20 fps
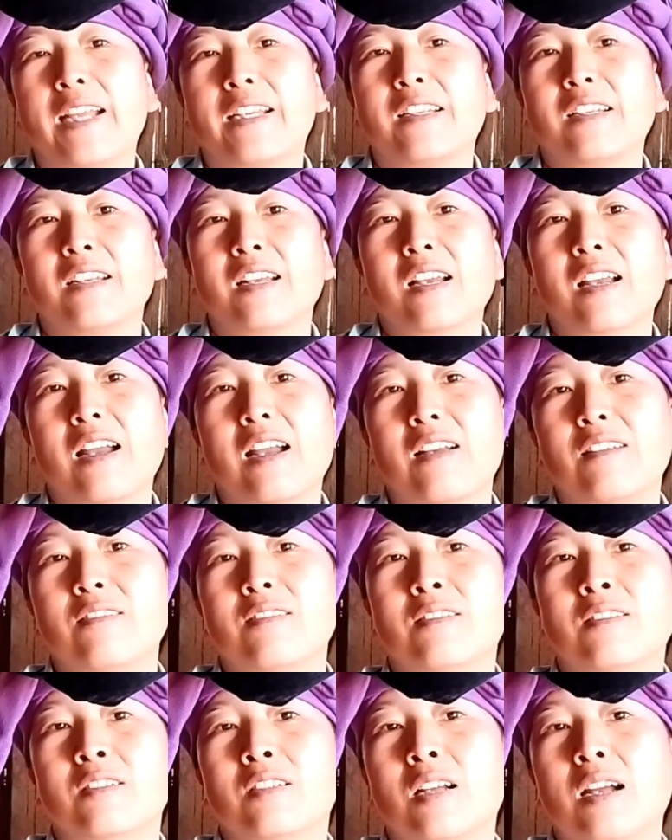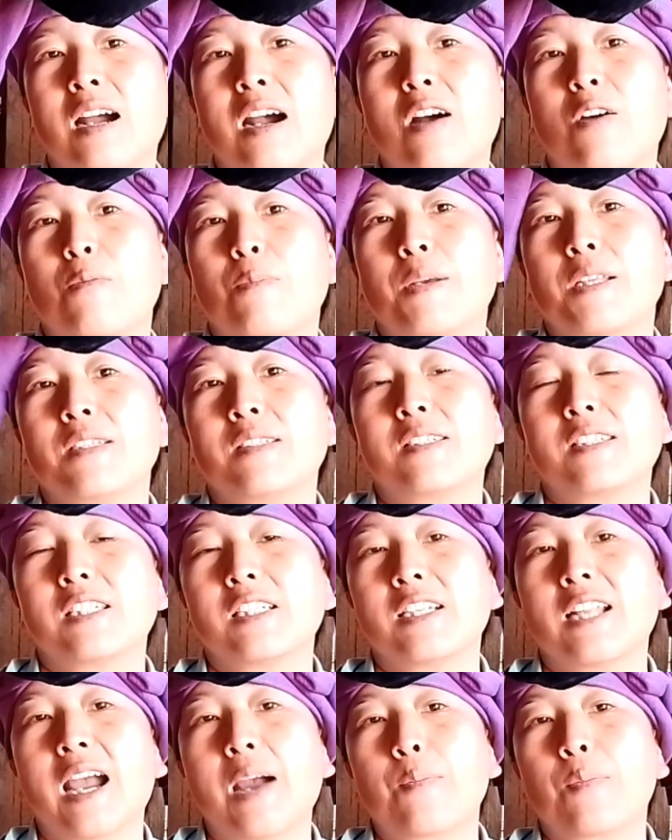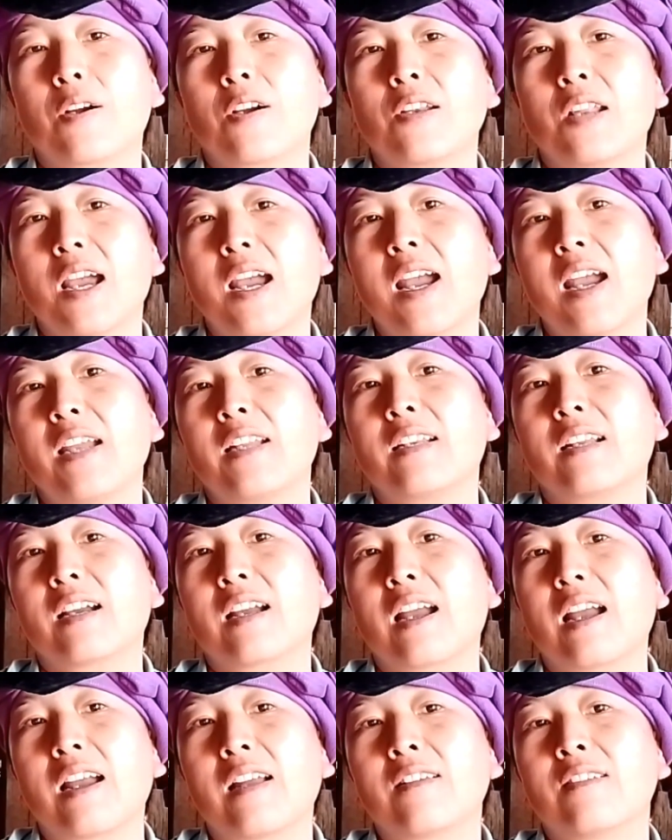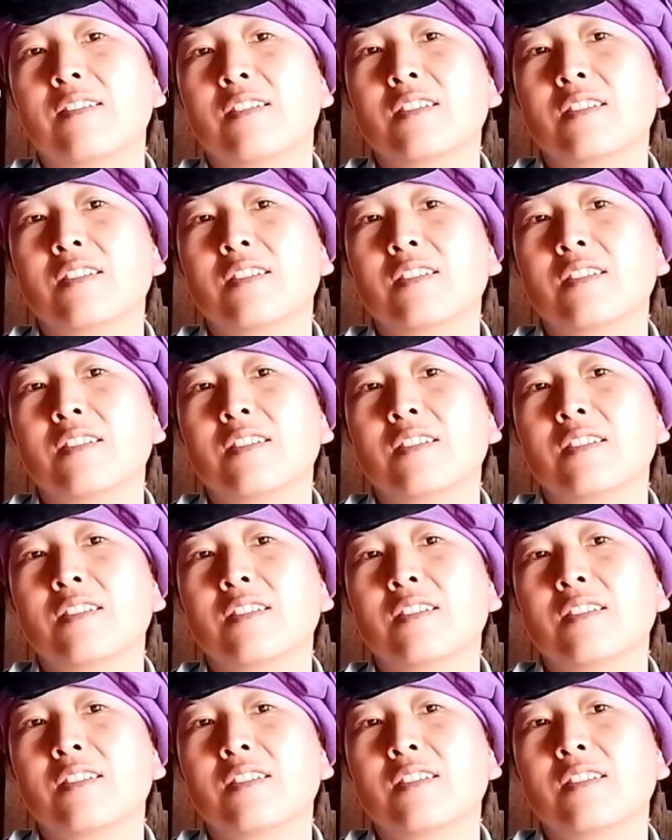ไหล่นี่นะคะ เอาเป็นสีดำก็ได้นะคะ